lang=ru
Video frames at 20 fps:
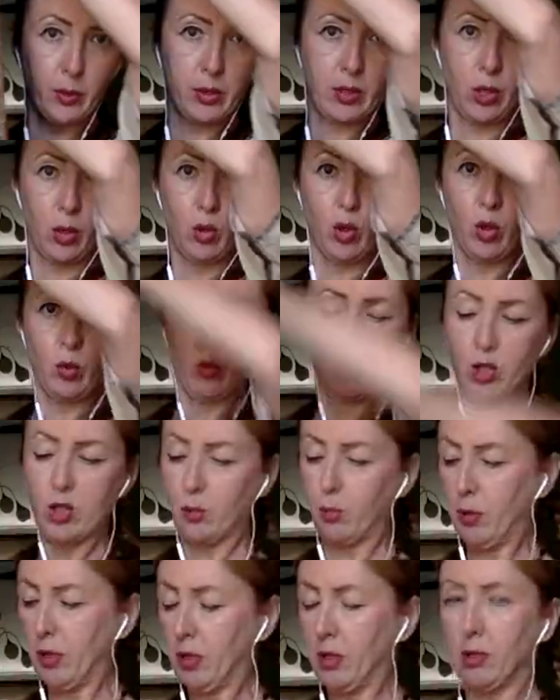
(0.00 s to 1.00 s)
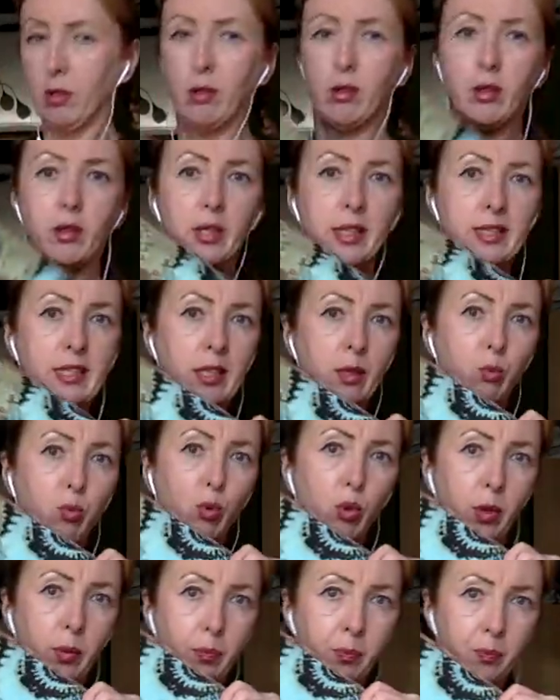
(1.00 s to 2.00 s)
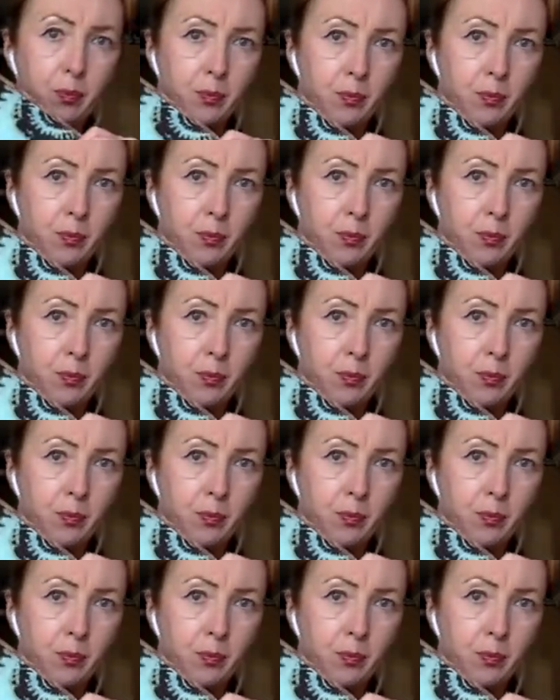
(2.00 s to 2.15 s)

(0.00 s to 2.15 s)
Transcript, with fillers: под которым он спит до сих пор.